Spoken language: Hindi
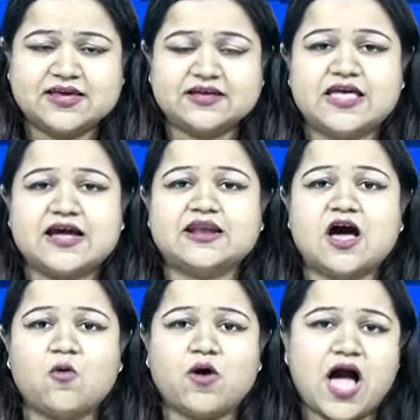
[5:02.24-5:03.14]
दी ये
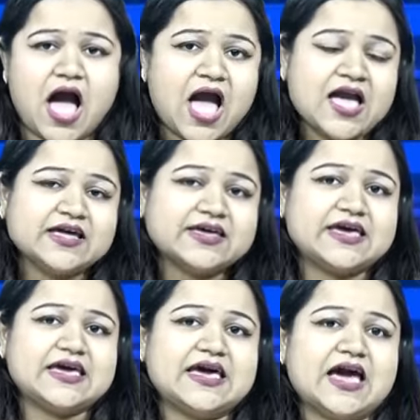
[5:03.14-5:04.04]
देखना होगा
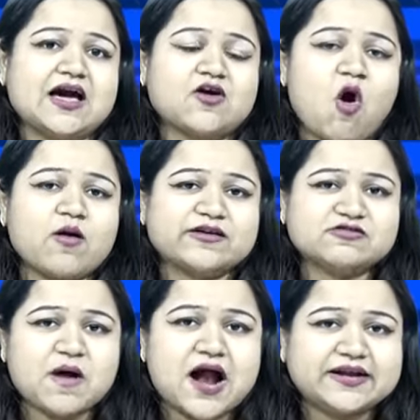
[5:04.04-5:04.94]
कि
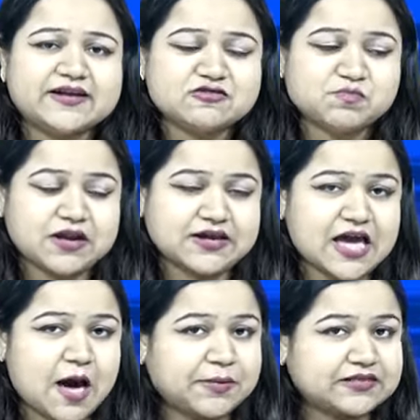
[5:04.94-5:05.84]
कांग्रेस पार्टी इस पर
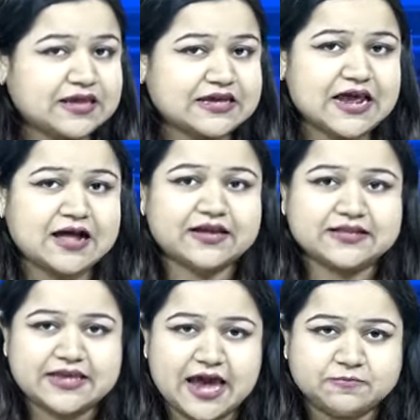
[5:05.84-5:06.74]
क्या प्रतिक्रिया
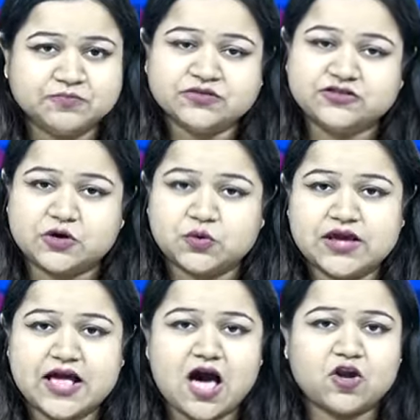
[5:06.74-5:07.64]
देती है
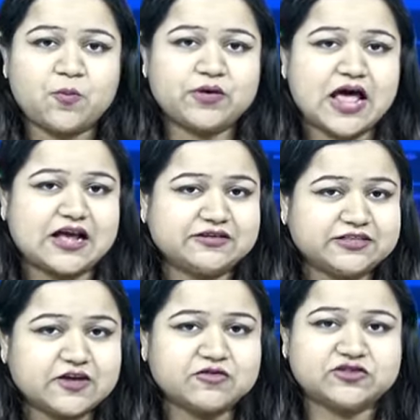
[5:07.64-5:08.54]
चढ़ूने का आरोप
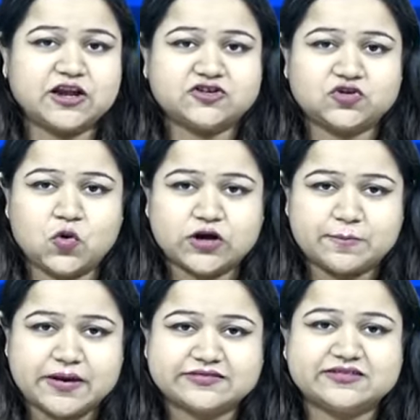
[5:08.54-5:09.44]
राजनीतिक विश्लेषकों
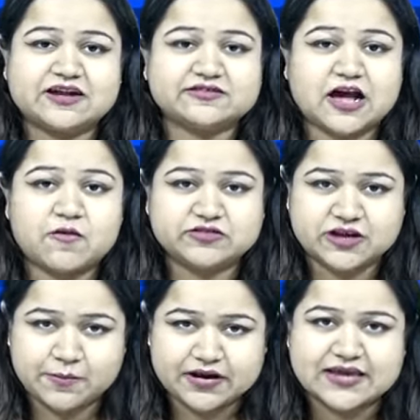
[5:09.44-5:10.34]
के बीच चर्चा का
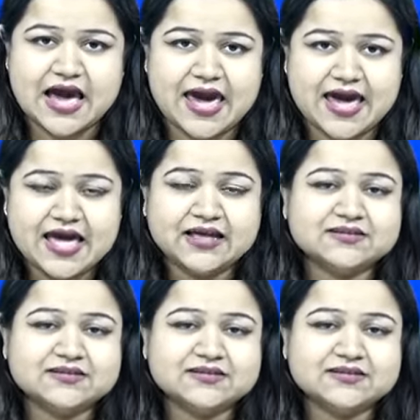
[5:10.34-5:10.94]
विषय बन गया है